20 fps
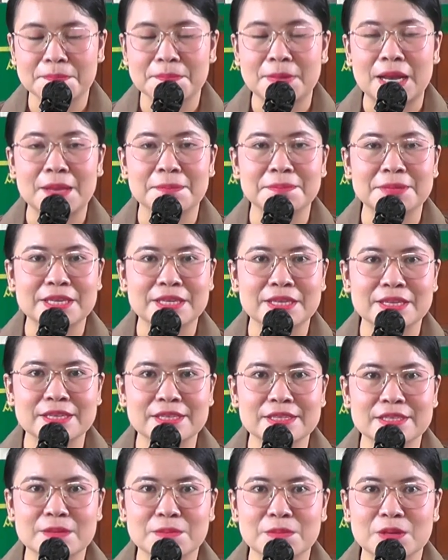Malam
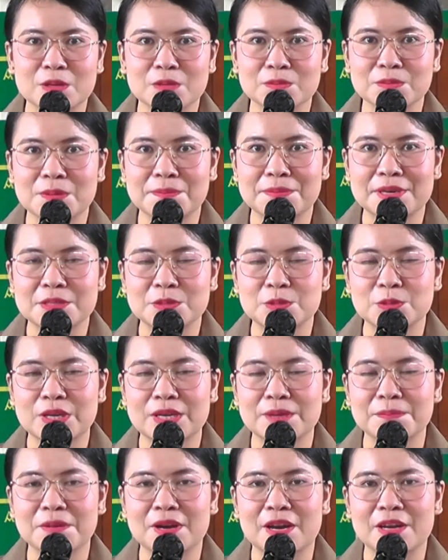ini sebelum
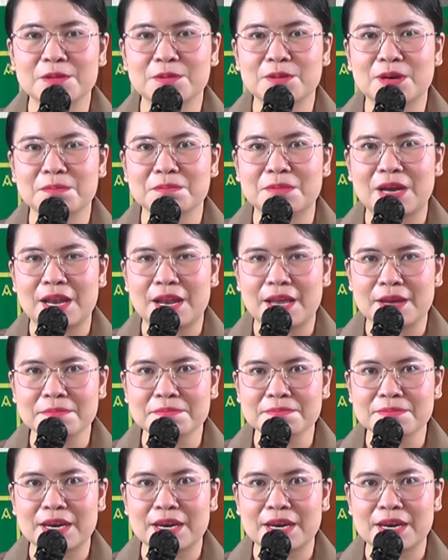memasuki peraduan malam,